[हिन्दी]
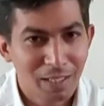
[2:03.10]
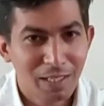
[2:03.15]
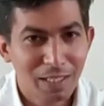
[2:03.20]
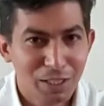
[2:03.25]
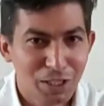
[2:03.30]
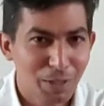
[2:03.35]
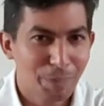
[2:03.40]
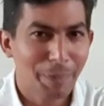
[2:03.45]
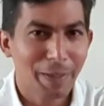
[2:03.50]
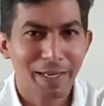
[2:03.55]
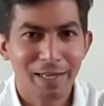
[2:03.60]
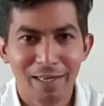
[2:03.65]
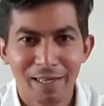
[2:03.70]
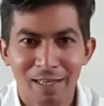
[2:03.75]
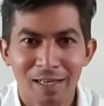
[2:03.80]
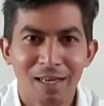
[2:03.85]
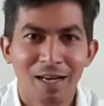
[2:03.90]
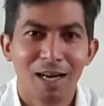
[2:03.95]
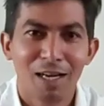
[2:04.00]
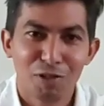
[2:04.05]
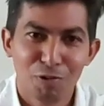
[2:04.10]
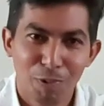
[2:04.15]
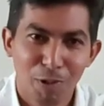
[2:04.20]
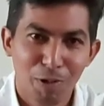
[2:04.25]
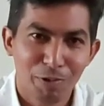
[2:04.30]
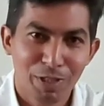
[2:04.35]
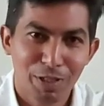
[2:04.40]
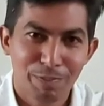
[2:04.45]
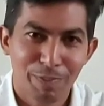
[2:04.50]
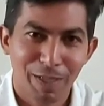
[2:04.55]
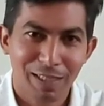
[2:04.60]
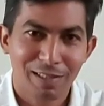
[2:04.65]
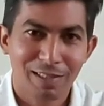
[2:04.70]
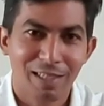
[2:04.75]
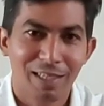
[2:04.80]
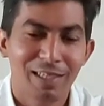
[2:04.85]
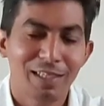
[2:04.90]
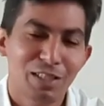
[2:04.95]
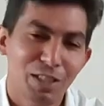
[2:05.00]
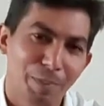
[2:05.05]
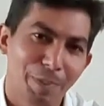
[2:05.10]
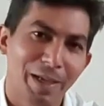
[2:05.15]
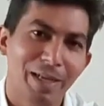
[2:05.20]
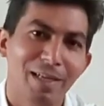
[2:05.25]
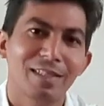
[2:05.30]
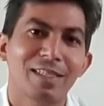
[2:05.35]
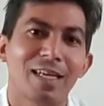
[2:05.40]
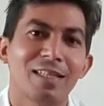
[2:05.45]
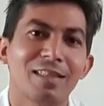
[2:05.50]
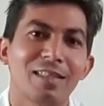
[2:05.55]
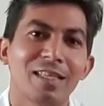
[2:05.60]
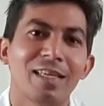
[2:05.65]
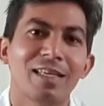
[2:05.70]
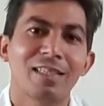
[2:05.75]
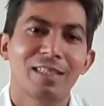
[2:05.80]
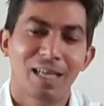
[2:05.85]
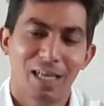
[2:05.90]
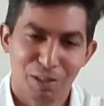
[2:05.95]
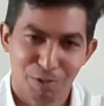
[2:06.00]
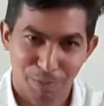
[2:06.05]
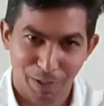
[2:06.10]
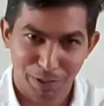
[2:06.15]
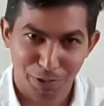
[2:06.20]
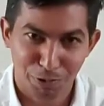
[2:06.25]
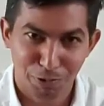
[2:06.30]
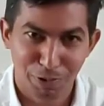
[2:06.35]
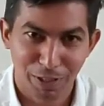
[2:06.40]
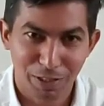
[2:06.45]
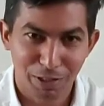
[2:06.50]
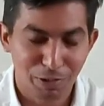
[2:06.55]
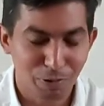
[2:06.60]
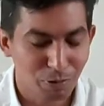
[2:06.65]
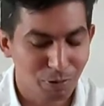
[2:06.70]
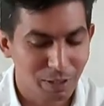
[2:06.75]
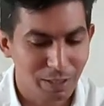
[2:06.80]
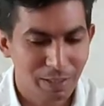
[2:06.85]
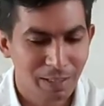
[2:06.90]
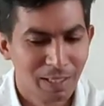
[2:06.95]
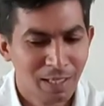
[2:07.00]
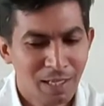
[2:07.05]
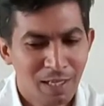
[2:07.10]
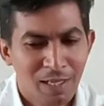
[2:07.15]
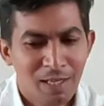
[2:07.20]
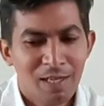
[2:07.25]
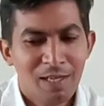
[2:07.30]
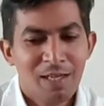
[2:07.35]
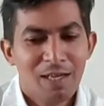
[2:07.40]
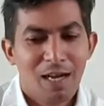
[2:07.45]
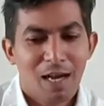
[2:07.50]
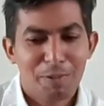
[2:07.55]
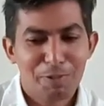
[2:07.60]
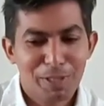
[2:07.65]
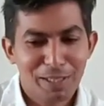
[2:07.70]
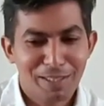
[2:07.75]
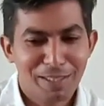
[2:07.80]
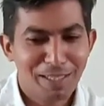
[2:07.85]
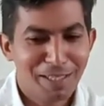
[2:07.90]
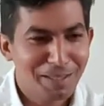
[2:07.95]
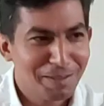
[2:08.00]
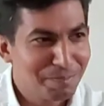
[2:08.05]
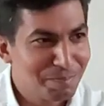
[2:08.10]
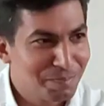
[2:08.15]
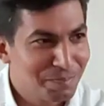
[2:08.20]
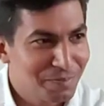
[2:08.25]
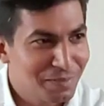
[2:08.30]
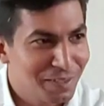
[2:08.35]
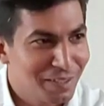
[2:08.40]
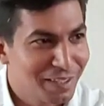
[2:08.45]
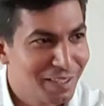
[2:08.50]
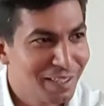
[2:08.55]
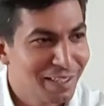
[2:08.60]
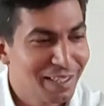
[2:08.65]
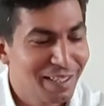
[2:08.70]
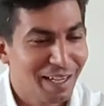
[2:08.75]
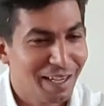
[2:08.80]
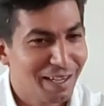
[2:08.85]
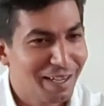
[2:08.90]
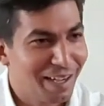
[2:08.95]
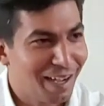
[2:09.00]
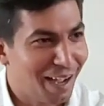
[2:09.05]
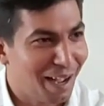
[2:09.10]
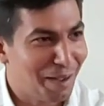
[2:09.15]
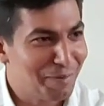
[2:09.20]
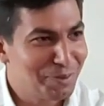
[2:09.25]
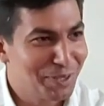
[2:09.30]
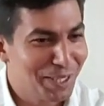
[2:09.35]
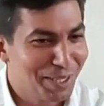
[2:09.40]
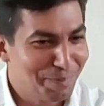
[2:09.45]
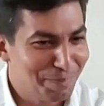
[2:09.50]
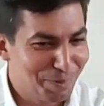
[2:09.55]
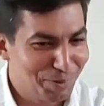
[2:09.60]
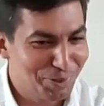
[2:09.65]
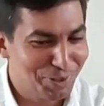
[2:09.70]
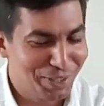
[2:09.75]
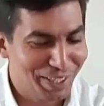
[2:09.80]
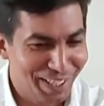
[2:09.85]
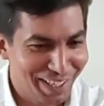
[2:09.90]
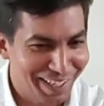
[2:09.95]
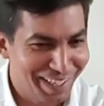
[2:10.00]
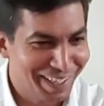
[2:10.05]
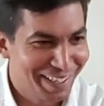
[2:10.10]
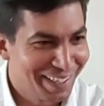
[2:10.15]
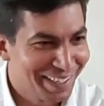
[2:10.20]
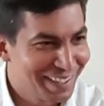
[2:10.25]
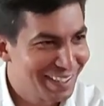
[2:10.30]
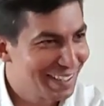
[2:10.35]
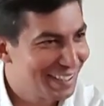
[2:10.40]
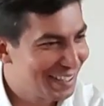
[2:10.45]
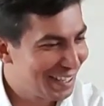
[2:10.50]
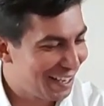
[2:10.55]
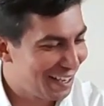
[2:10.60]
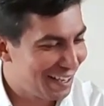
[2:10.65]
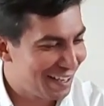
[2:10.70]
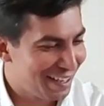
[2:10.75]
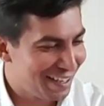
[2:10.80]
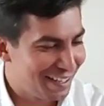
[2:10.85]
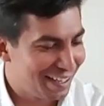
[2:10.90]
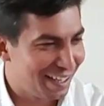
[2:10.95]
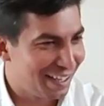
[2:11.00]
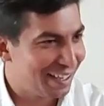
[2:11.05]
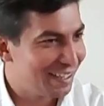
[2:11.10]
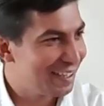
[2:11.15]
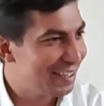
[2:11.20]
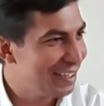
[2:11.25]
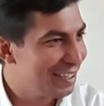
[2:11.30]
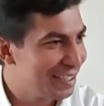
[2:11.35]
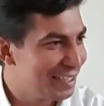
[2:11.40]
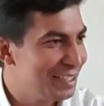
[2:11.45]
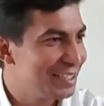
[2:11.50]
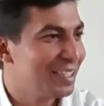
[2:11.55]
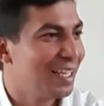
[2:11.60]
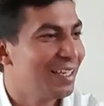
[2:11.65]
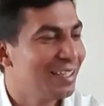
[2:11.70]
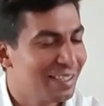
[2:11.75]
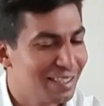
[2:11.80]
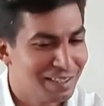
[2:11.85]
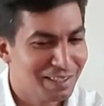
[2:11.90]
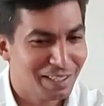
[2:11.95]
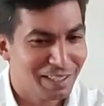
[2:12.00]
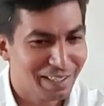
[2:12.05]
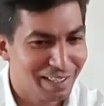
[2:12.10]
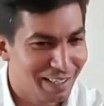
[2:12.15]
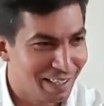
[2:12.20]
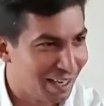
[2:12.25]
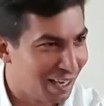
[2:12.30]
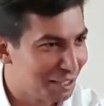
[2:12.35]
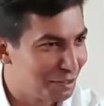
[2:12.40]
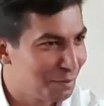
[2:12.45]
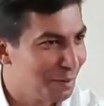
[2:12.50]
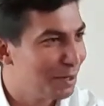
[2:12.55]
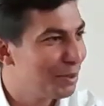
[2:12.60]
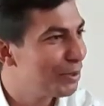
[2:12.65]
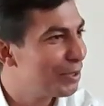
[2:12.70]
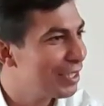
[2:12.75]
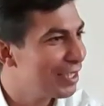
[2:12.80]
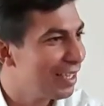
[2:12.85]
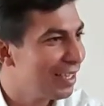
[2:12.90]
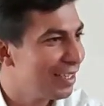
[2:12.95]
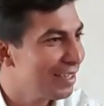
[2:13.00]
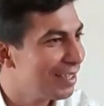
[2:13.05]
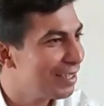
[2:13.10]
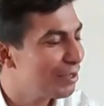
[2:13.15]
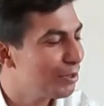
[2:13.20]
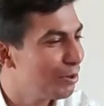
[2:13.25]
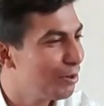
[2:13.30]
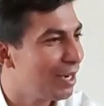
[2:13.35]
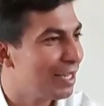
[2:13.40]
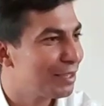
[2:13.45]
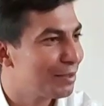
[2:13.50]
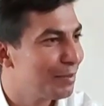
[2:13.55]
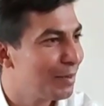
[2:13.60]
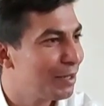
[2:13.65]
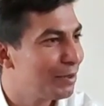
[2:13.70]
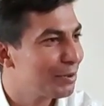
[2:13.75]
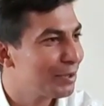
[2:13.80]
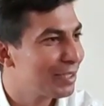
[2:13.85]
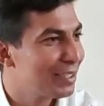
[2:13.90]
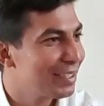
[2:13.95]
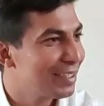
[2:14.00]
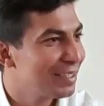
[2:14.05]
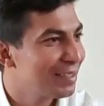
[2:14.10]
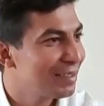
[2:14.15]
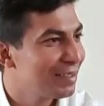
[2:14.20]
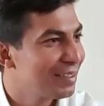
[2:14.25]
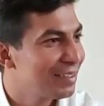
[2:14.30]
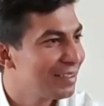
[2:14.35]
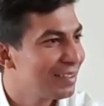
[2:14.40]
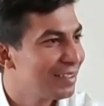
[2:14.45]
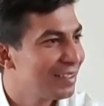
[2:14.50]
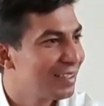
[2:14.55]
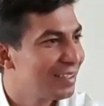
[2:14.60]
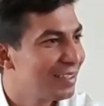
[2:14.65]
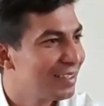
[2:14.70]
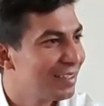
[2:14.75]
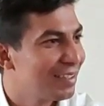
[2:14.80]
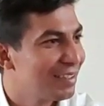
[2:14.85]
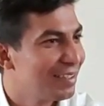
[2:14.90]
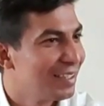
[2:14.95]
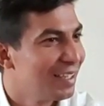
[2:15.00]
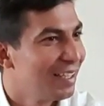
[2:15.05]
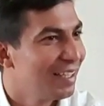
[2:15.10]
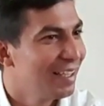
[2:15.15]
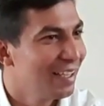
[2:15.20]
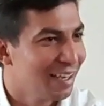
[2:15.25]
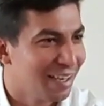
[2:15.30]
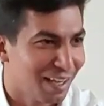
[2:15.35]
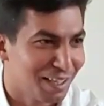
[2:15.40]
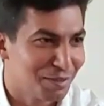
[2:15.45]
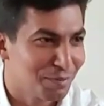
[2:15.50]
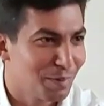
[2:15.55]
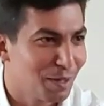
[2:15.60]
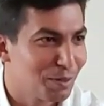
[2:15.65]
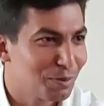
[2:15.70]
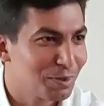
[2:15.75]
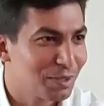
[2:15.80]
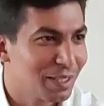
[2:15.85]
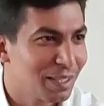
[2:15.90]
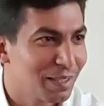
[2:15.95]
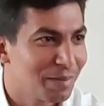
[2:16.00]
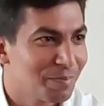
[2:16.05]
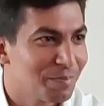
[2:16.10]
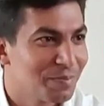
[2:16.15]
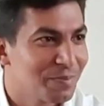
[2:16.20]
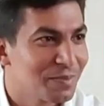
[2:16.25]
इससे पहले अनुभव की बात करें इससे पहले जानते हैं कि आत्मा क्यों नहीं होती अब देखिए कि आपसे पूछते हैं कि क्या एक इंसान के अंदर एक आत्मा होती है या दो आत्मा होती है हाँ, एक आत्मा होती है एक आत्मा होती है